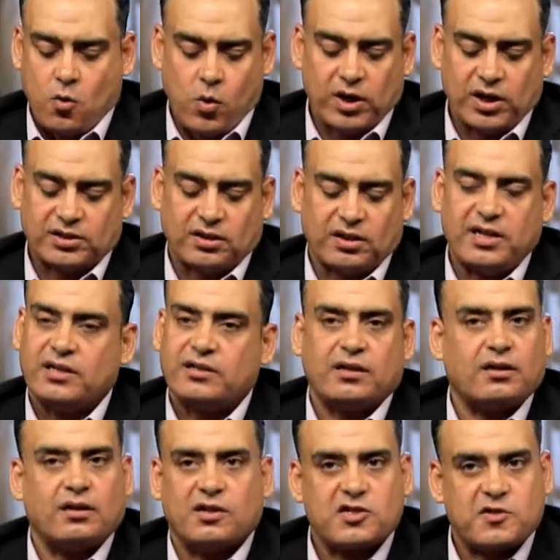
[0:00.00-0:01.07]
ولا طريق
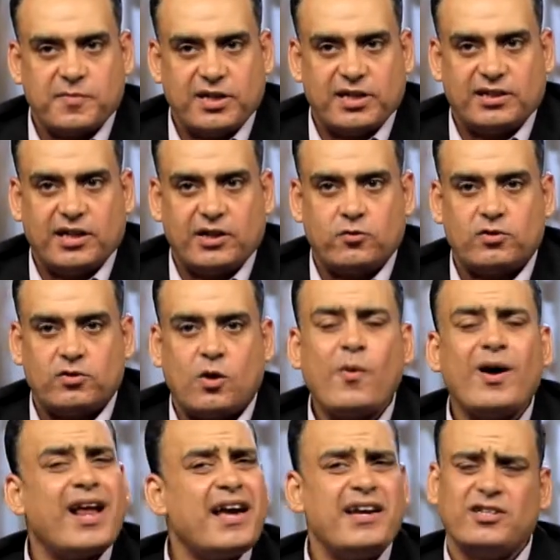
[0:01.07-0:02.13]
للخلاص من الدينونه
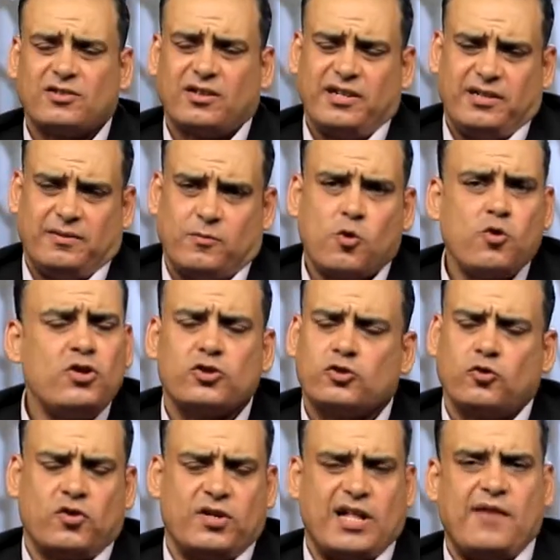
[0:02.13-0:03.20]
ولا اي طريق كل
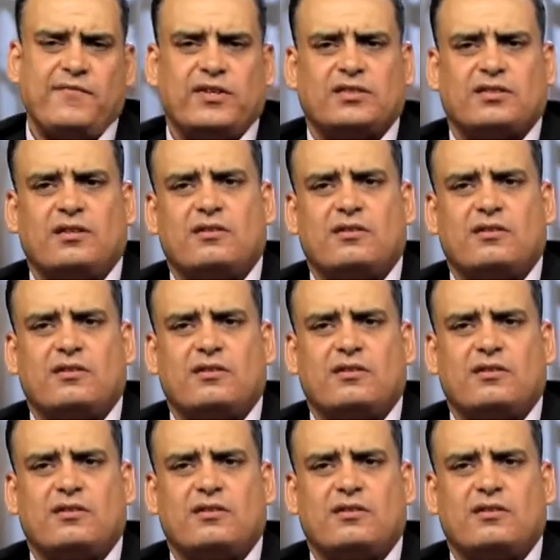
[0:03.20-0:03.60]
الطرق اتقفلت